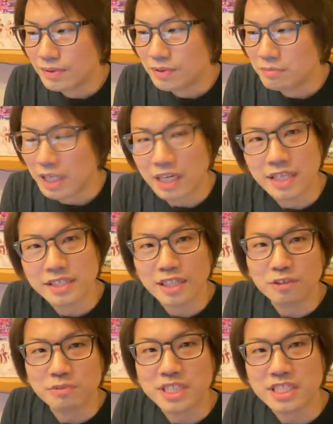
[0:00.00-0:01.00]
まあ解
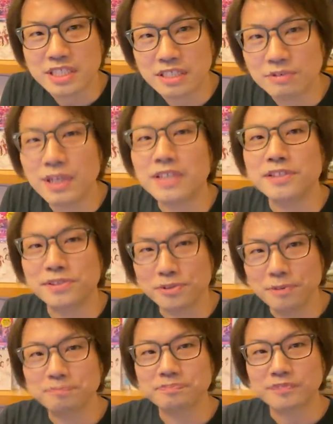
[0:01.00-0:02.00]
散の道に行くわけです
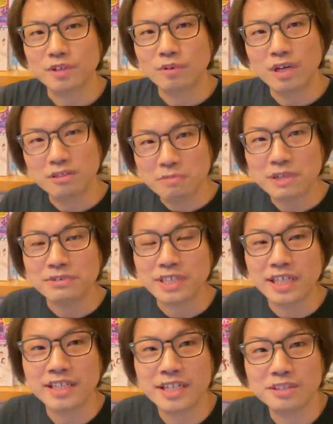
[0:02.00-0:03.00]
よ。これはうまくい
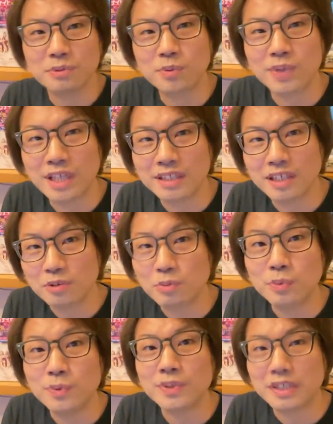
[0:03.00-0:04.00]
かないとこなんだと
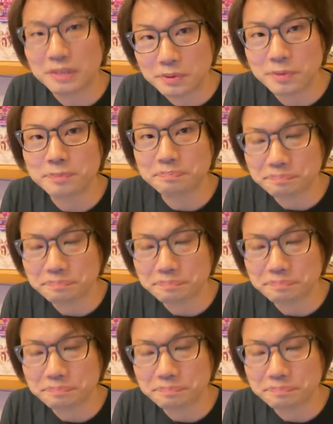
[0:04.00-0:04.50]
思うんだけど、